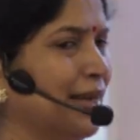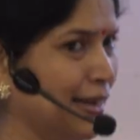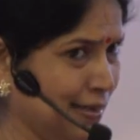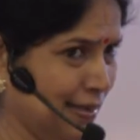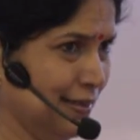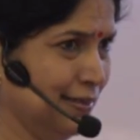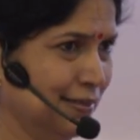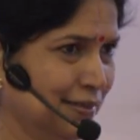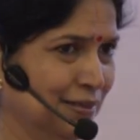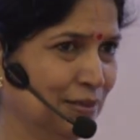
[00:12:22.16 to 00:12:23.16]
मिला है
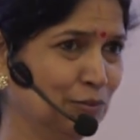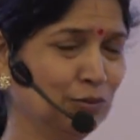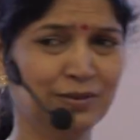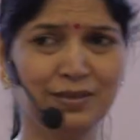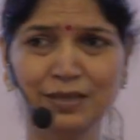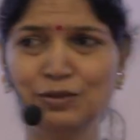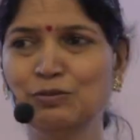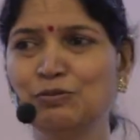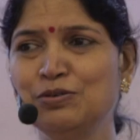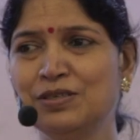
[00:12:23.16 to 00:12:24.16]
उतना
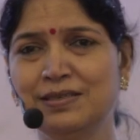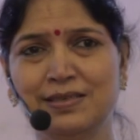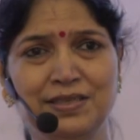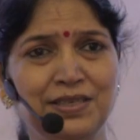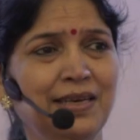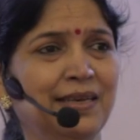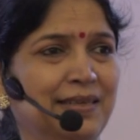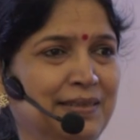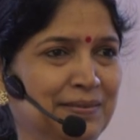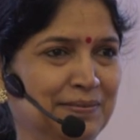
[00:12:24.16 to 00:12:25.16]
तो खुशी से जी
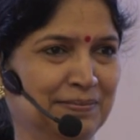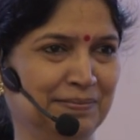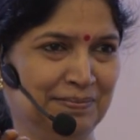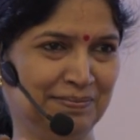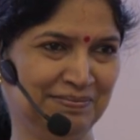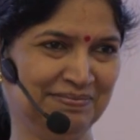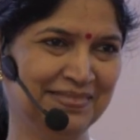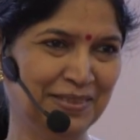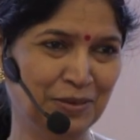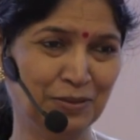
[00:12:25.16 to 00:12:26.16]
लें
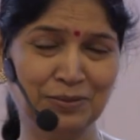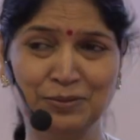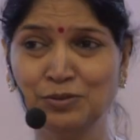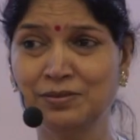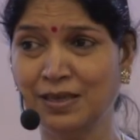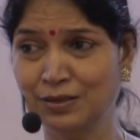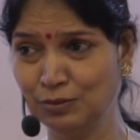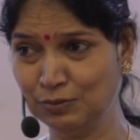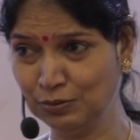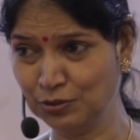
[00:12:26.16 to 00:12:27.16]
उतना
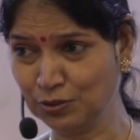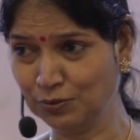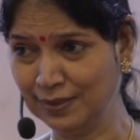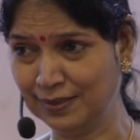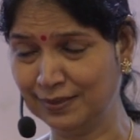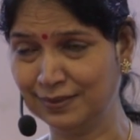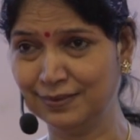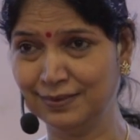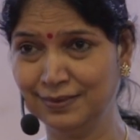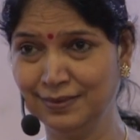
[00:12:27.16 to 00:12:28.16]
तो खुश हो
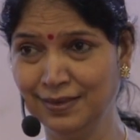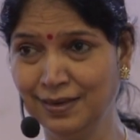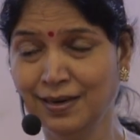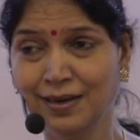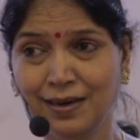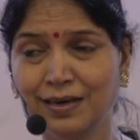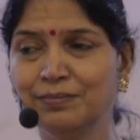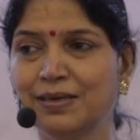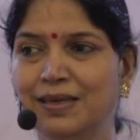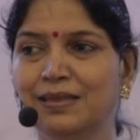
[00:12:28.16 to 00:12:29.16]
लें
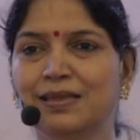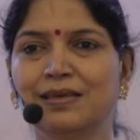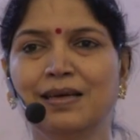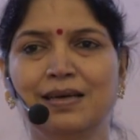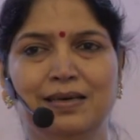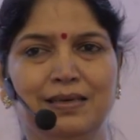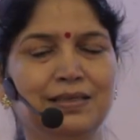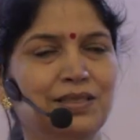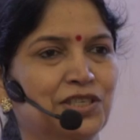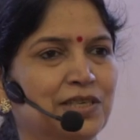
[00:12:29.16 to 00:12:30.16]
हम कितना
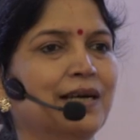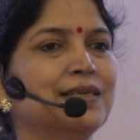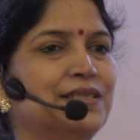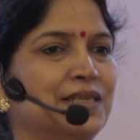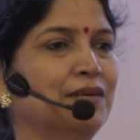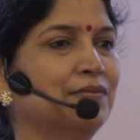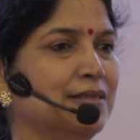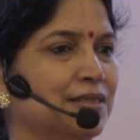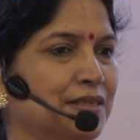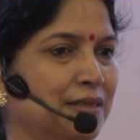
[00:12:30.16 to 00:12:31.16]
अच्छा
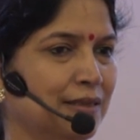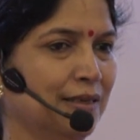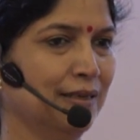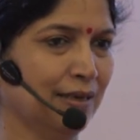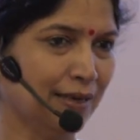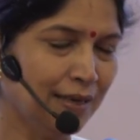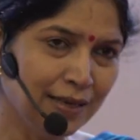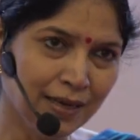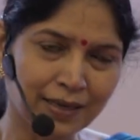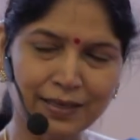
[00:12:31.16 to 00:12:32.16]
जीवन जीते
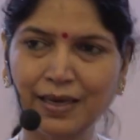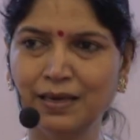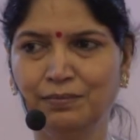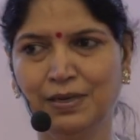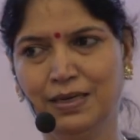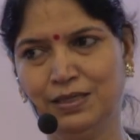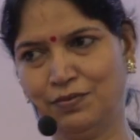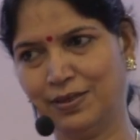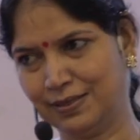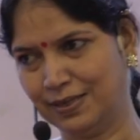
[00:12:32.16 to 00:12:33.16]
हैं ये
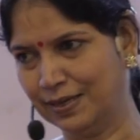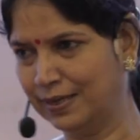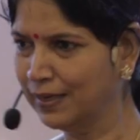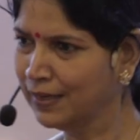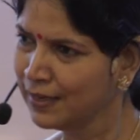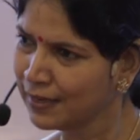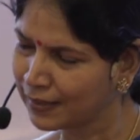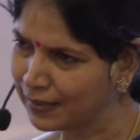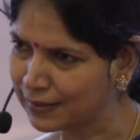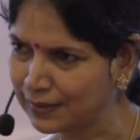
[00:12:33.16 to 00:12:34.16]
महत्व रखता है
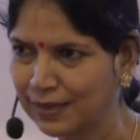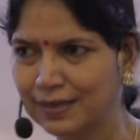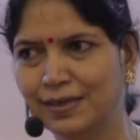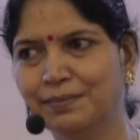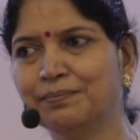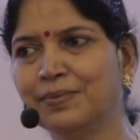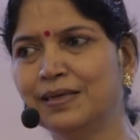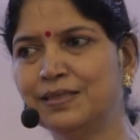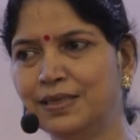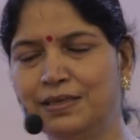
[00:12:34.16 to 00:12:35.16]
कितना
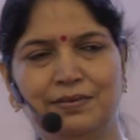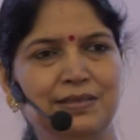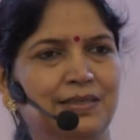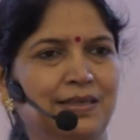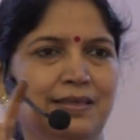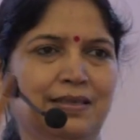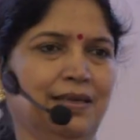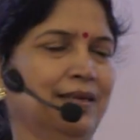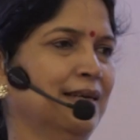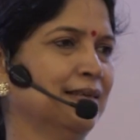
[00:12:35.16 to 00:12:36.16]
लंबा जीवन
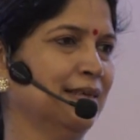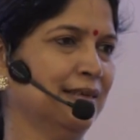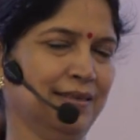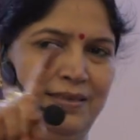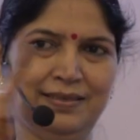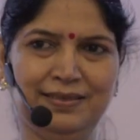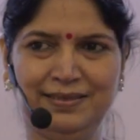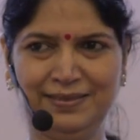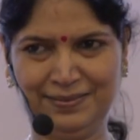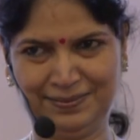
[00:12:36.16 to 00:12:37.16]
जीते हैं ये
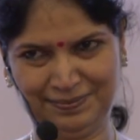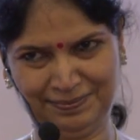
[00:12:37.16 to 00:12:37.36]
नहीं